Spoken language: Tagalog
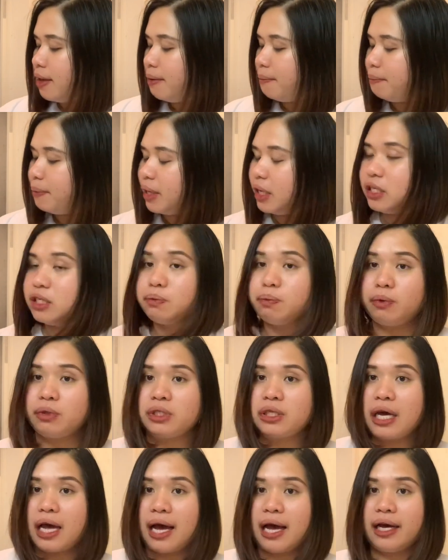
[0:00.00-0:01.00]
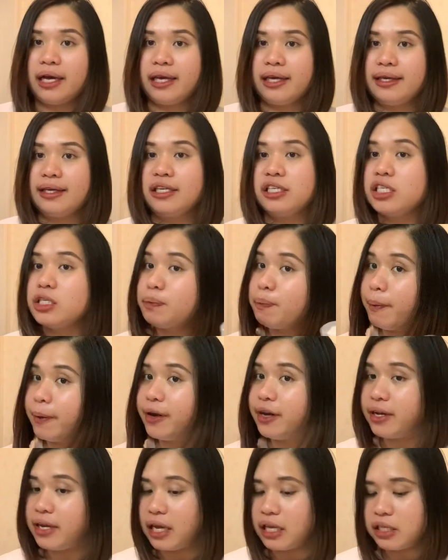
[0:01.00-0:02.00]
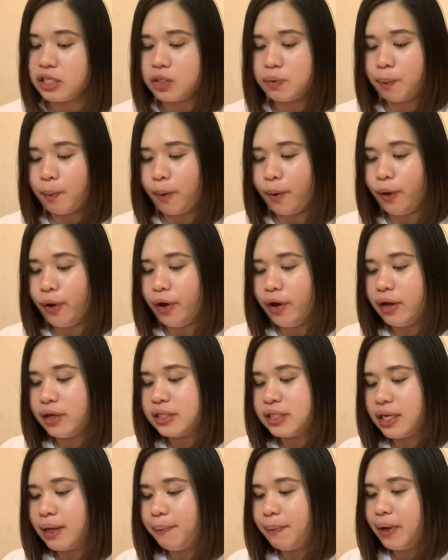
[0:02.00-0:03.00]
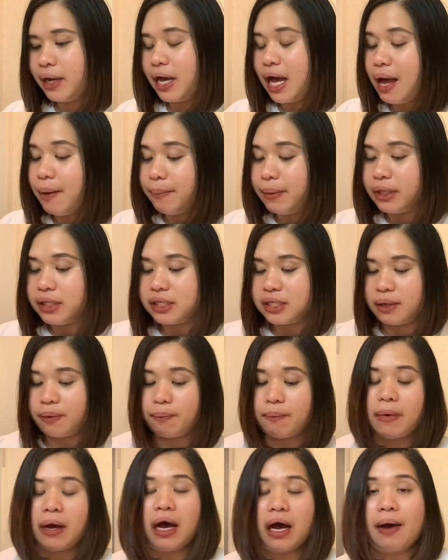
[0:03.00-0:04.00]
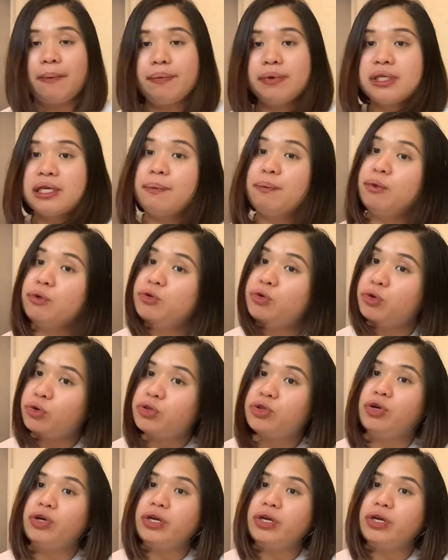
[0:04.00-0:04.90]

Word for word: based po sa aking experience po sa paggamit sa mga sa produktong